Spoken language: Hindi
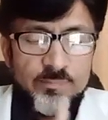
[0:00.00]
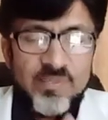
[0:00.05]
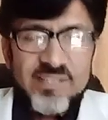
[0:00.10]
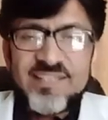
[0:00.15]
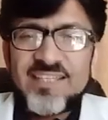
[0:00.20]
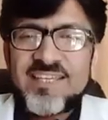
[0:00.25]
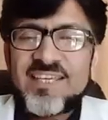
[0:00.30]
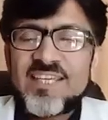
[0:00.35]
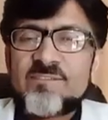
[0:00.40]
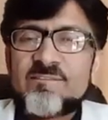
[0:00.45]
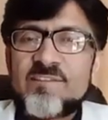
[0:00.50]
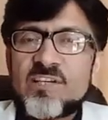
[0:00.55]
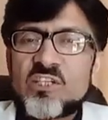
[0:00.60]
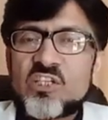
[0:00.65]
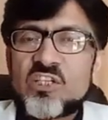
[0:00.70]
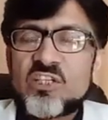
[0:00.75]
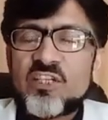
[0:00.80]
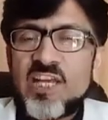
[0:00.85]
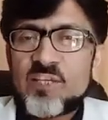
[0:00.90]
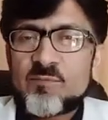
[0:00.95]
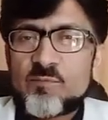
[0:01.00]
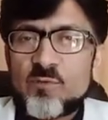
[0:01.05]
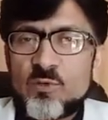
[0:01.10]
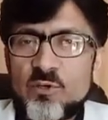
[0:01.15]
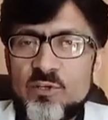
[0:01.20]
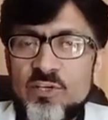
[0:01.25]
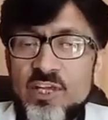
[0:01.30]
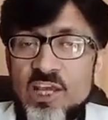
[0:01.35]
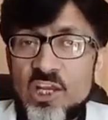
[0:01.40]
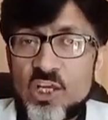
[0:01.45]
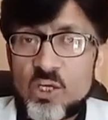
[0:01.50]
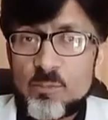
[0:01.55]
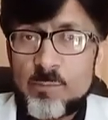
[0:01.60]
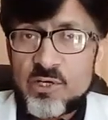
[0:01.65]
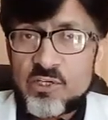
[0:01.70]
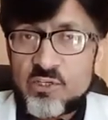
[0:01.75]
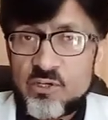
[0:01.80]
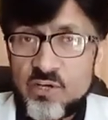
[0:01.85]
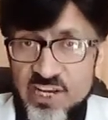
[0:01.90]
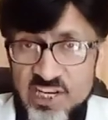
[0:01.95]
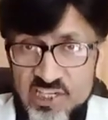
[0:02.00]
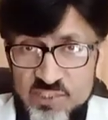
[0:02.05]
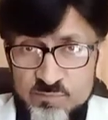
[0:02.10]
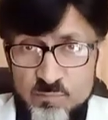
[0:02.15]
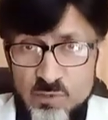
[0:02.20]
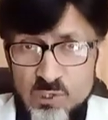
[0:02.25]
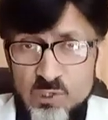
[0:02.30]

मैदे की इन्फेक्शन एच पेलोरी हेलिकोबैक्टर एच